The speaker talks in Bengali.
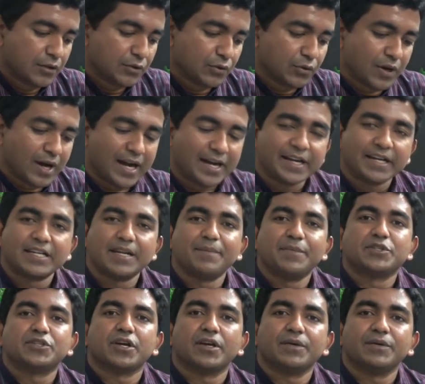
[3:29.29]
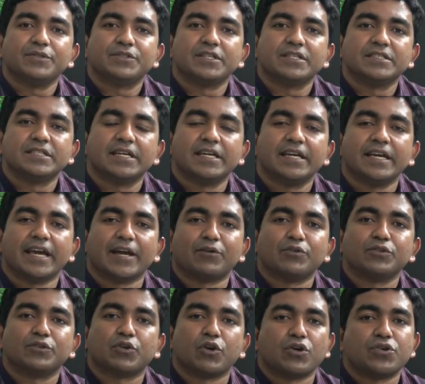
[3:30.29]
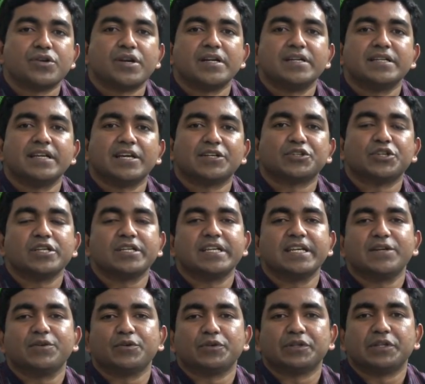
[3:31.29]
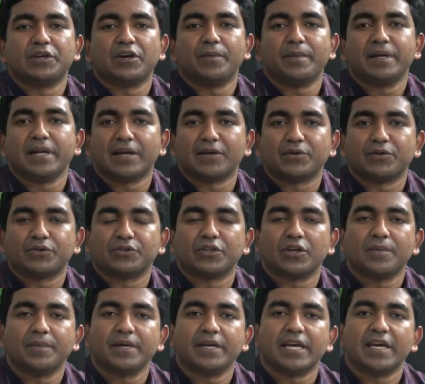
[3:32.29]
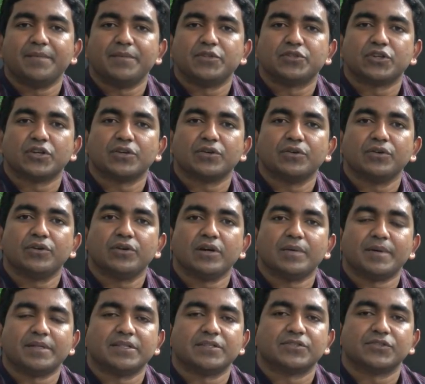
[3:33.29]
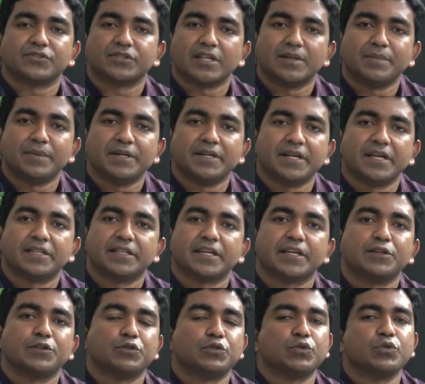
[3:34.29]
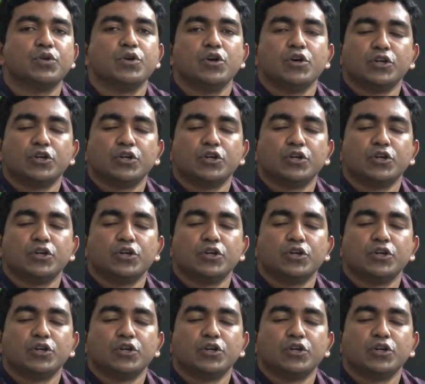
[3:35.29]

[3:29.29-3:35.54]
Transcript: তো আরেকটা বিষয় হচ্ছে যে এখন করোনা নিয়ে আসলে কি করতে হবে না করতে হবে এই বিষয়গুলো আমাদের সোশ্যাল মিডিয়াতে কিন্তু